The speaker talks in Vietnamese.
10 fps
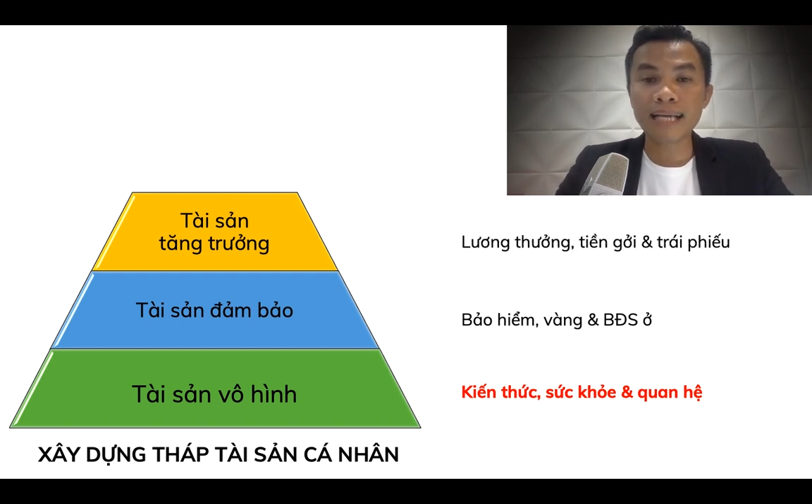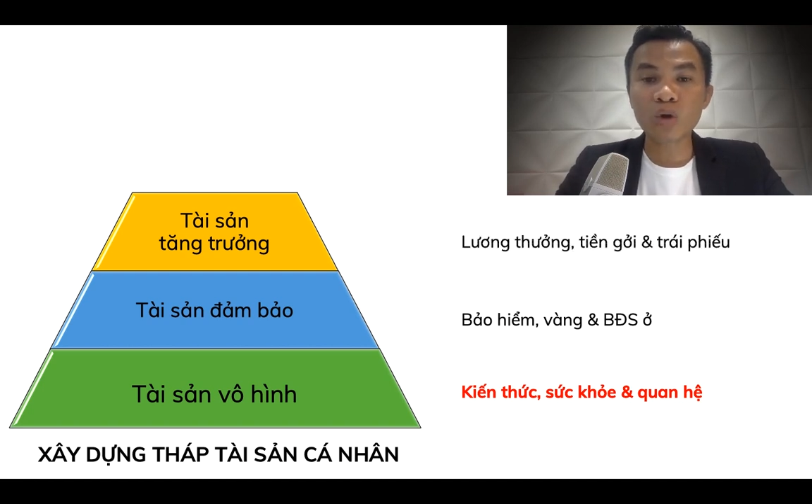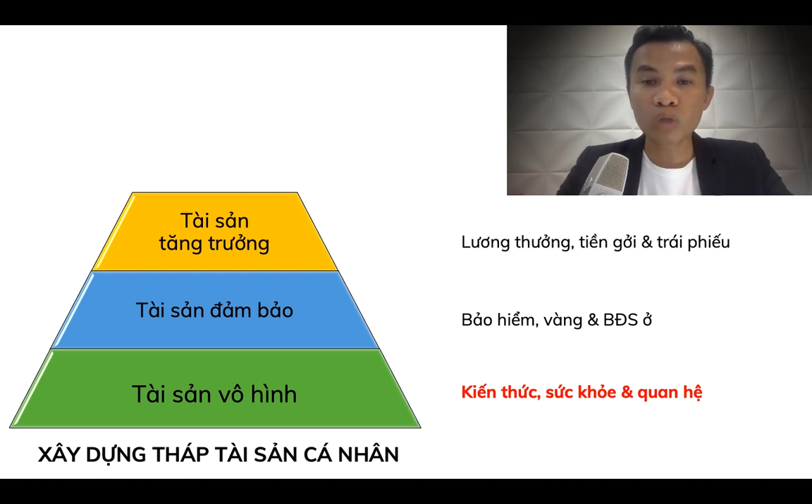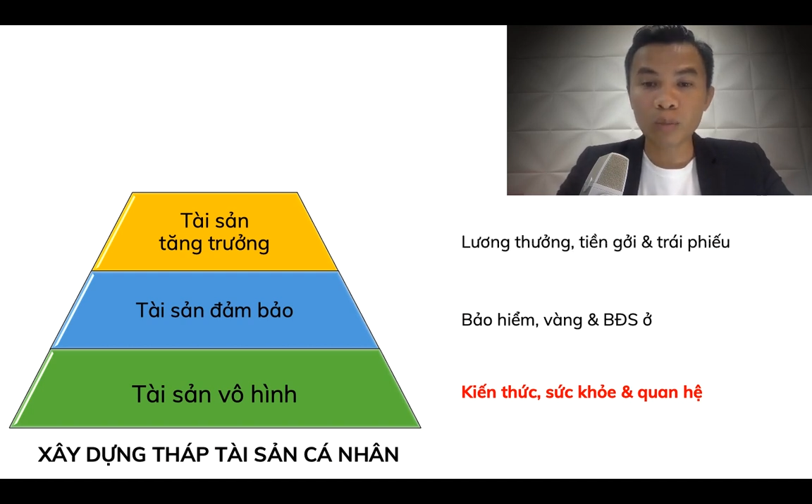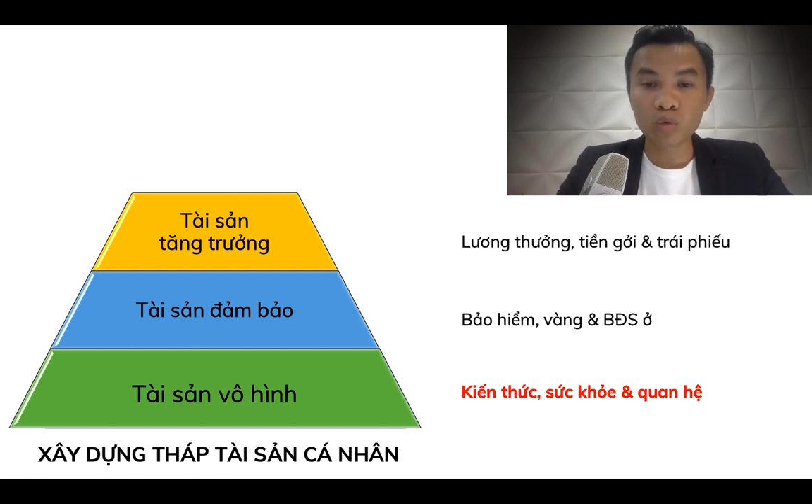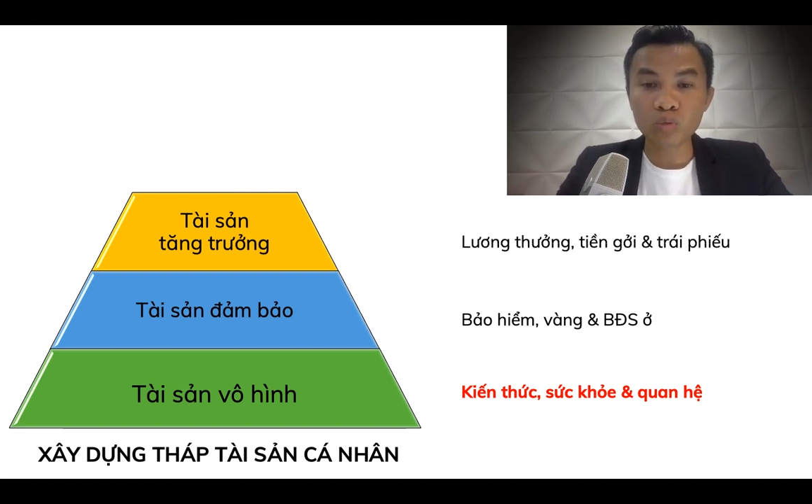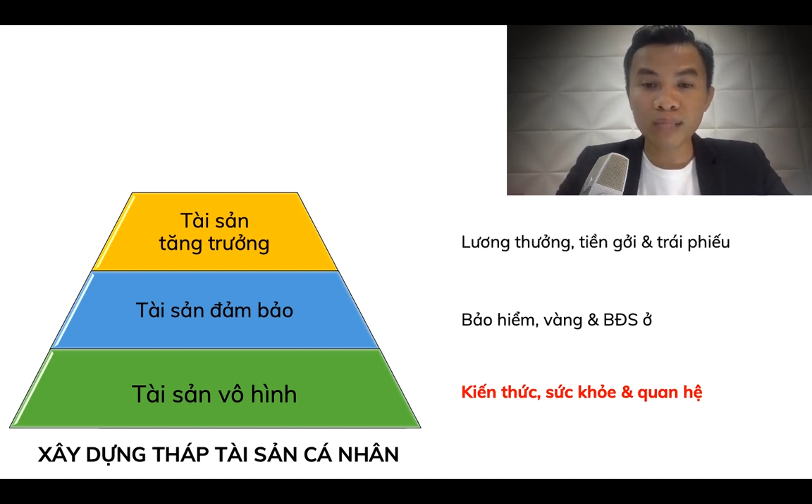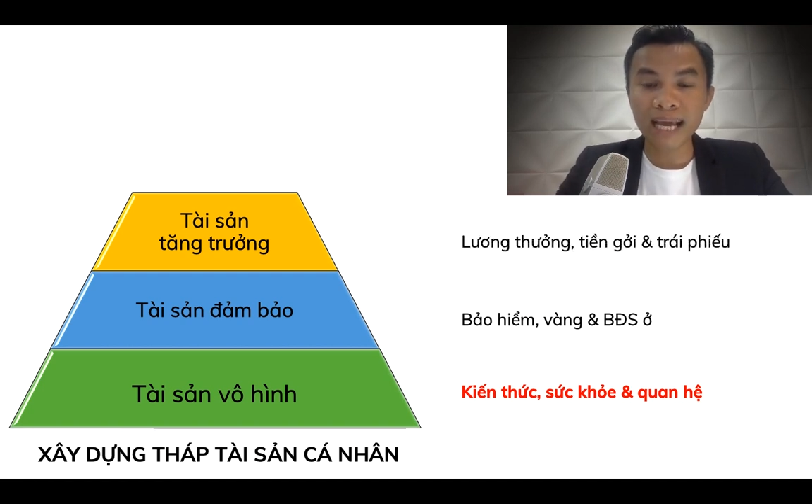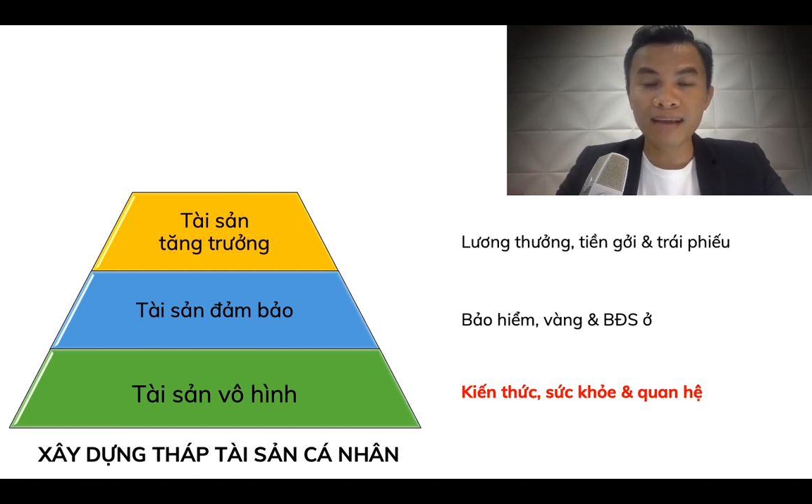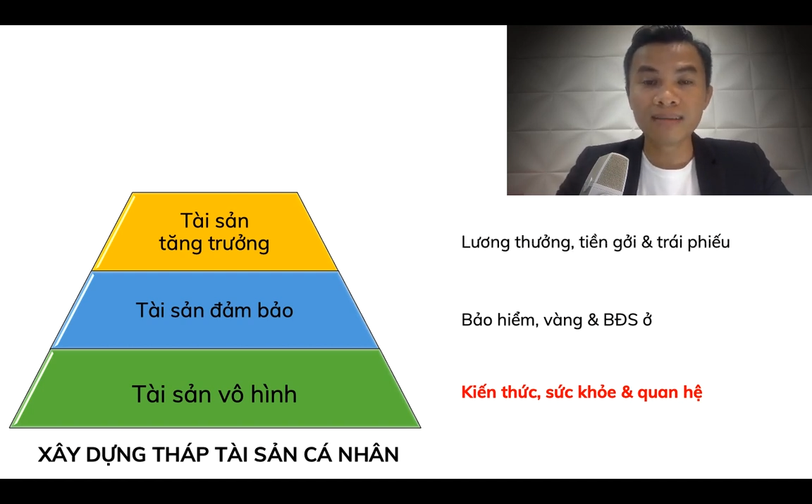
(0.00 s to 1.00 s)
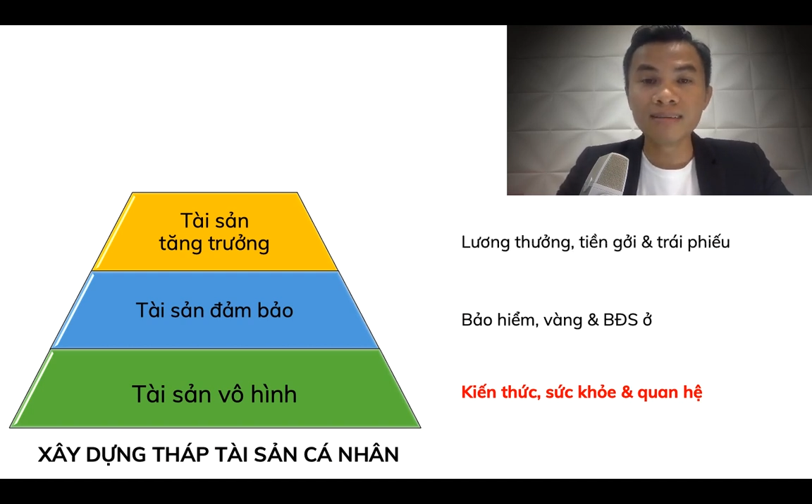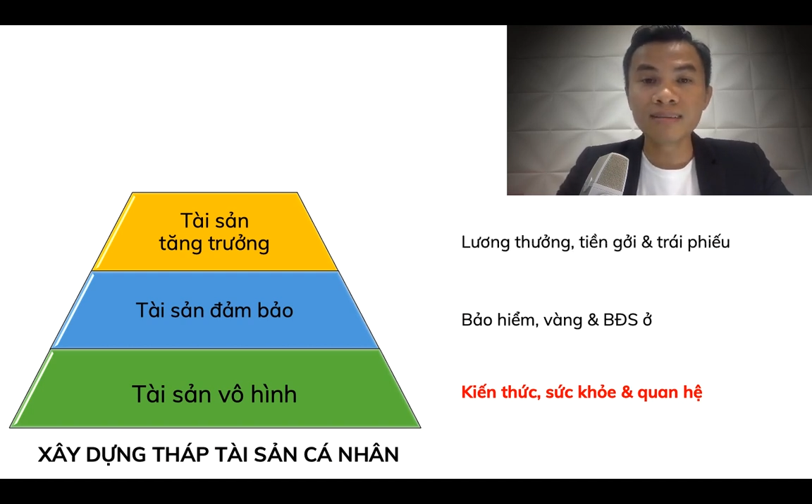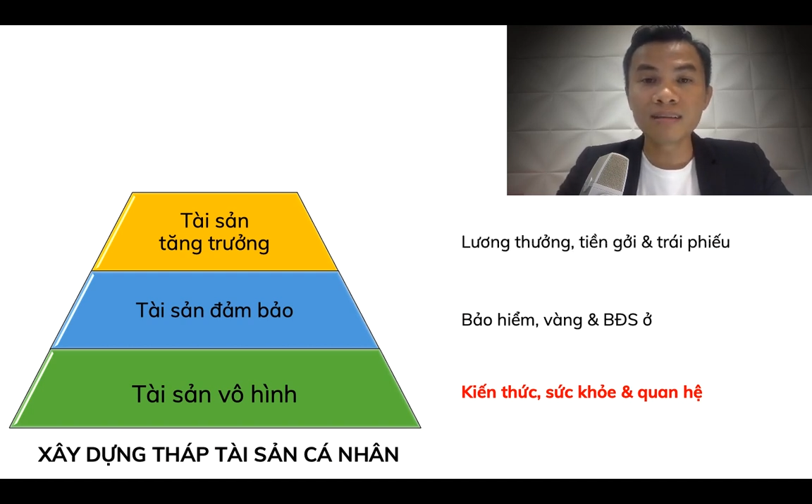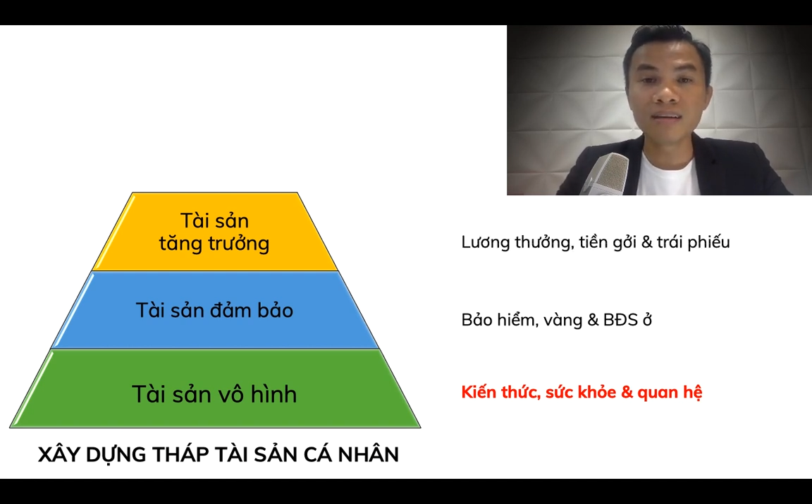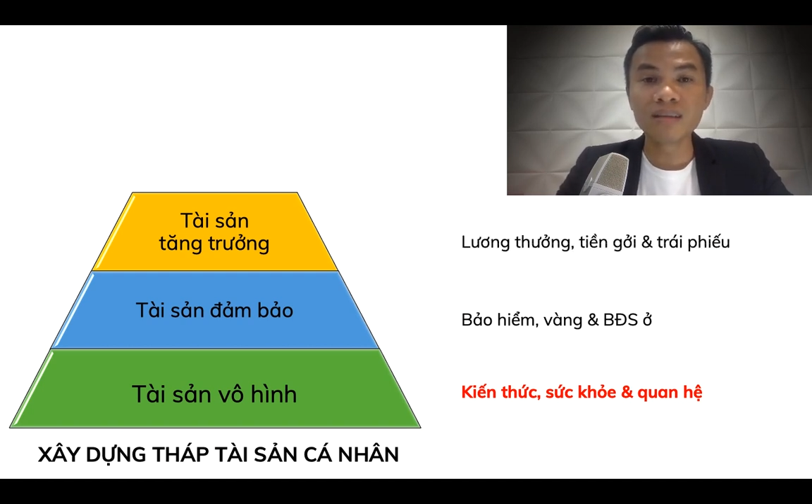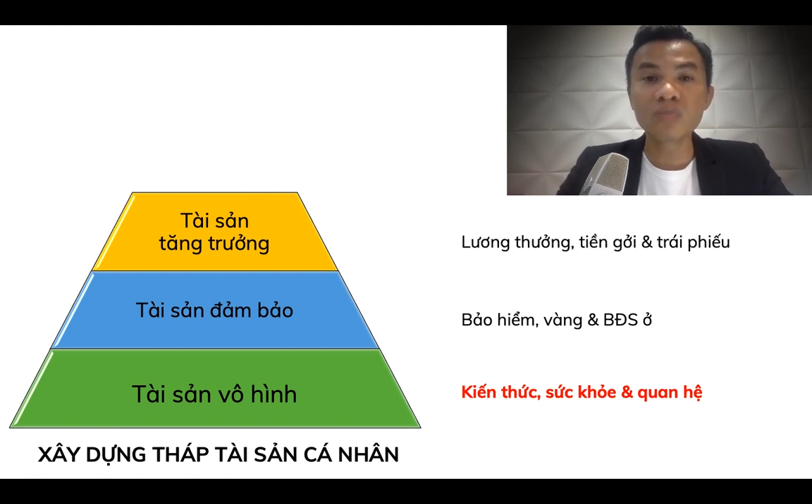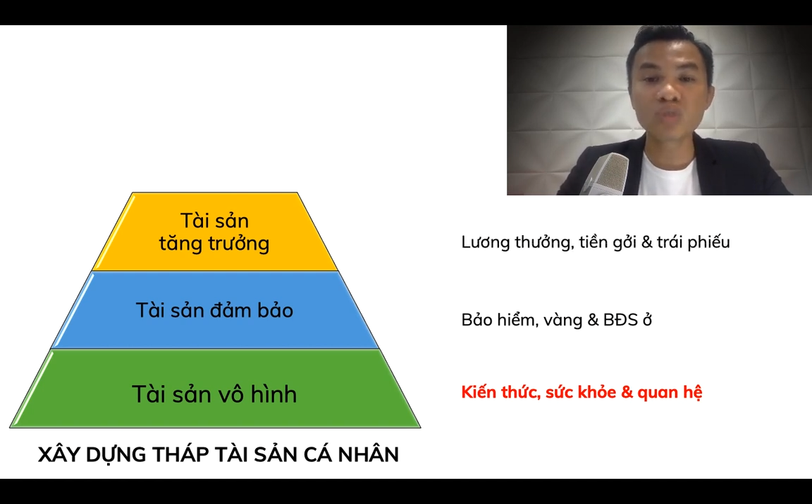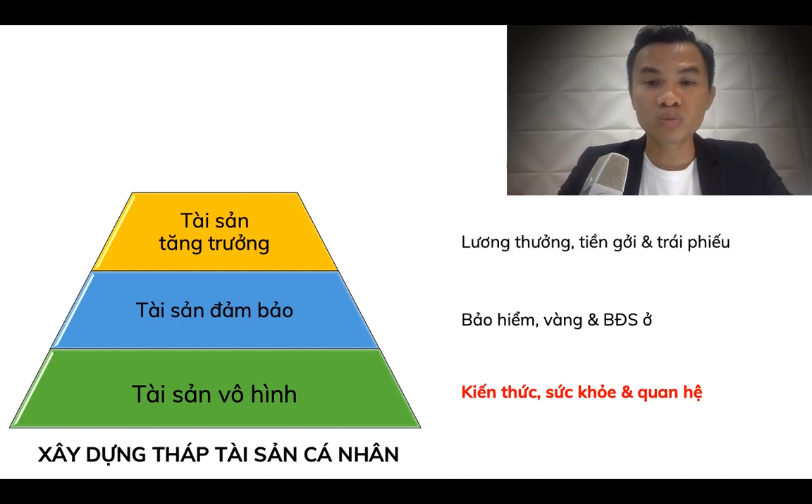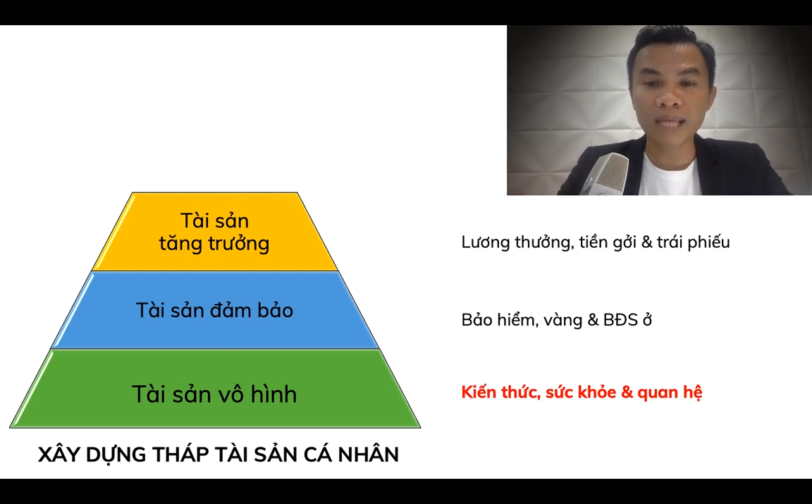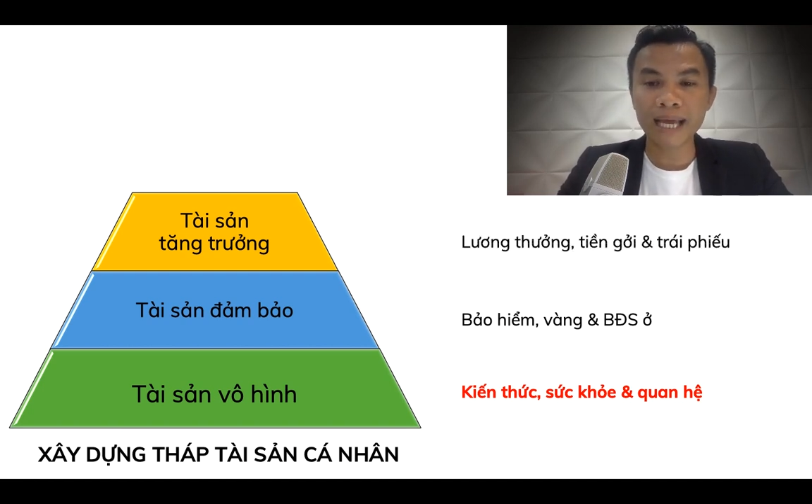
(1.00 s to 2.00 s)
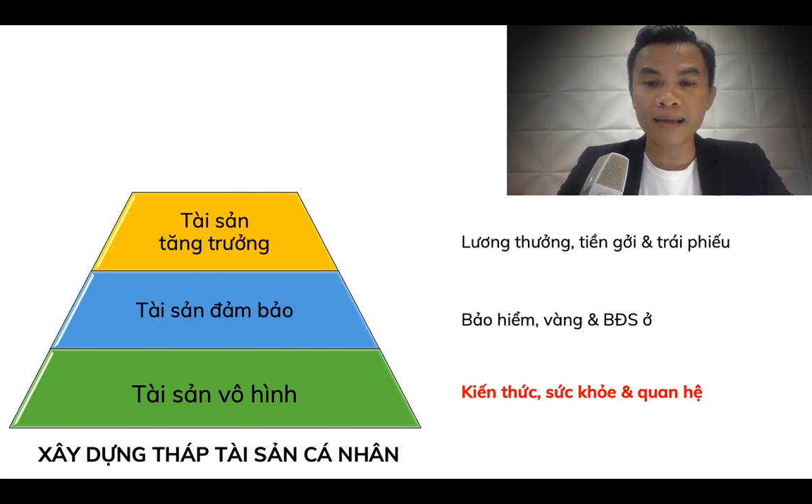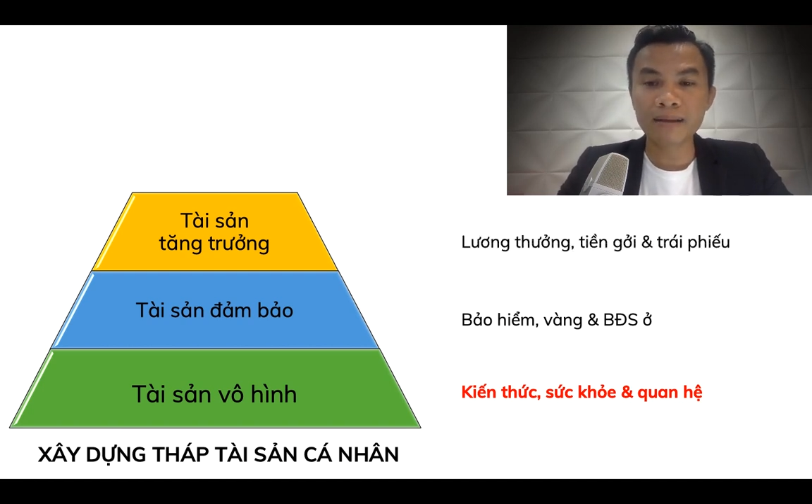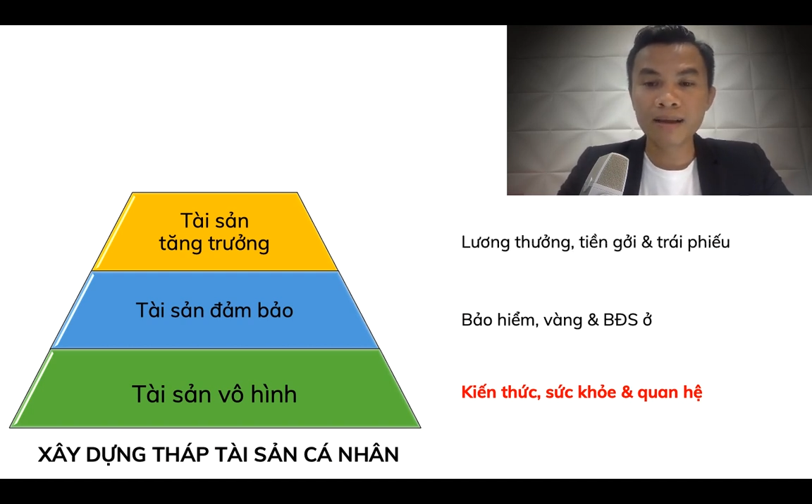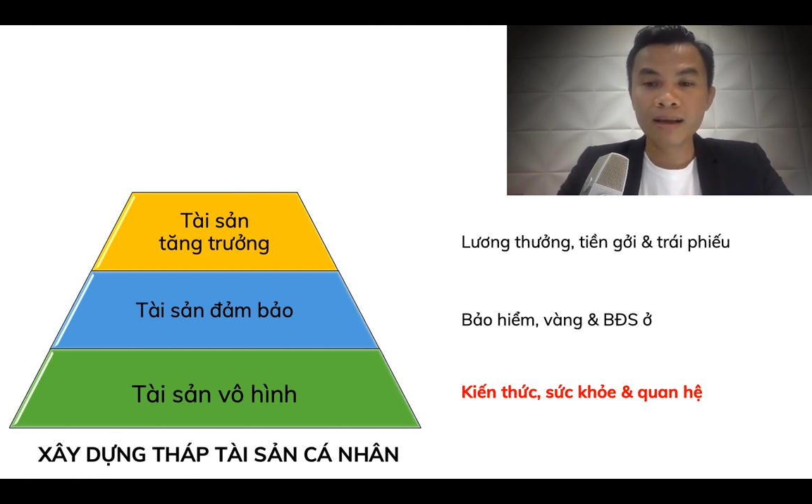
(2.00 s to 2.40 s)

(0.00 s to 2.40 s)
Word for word: cái thu nhập của chúng ta hay lương thưởng của chúng ta